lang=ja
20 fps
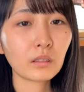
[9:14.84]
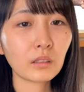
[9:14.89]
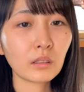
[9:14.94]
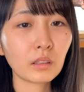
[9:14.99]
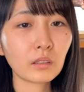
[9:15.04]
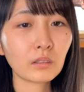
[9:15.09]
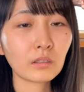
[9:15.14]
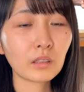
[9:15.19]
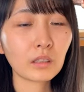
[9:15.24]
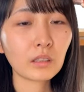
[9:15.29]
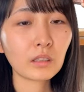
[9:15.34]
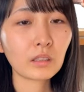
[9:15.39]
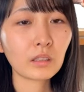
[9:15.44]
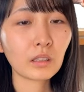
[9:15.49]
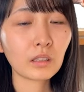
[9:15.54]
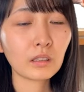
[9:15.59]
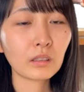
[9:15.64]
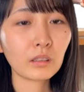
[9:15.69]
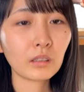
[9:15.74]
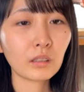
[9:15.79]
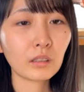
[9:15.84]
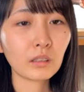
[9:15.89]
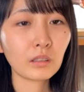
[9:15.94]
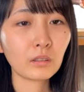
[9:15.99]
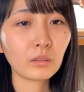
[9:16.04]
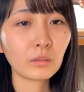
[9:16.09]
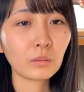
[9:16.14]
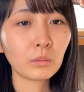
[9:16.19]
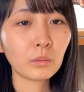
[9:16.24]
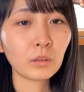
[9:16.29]
あの期間で
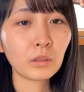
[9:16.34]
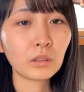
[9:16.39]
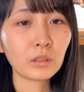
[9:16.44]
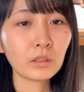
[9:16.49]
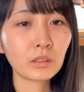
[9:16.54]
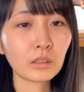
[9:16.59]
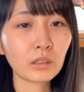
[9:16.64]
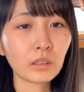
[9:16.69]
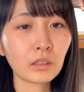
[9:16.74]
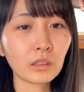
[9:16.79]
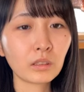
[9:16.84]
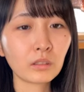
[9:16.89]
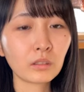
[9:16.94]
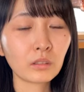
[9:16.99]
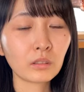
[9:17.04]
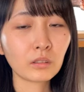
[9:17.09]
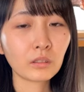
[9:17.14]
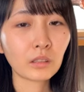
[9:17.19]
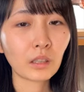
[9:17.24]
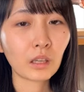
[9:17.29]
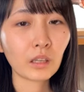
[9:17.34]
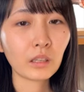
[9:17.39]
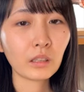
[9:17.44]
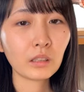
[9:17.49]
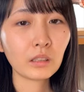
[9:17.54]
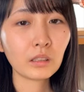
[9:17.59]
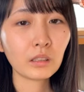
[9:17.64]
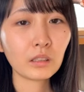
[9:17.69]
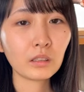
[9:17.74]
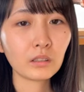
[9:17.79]
覚えるってなると大
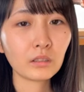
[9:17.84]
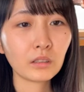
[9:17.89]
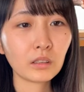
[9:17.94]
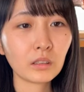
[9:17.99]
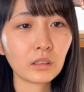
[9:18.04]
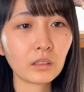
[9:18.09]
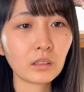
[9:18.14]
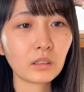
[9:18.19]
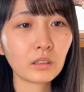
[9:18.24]
変だよね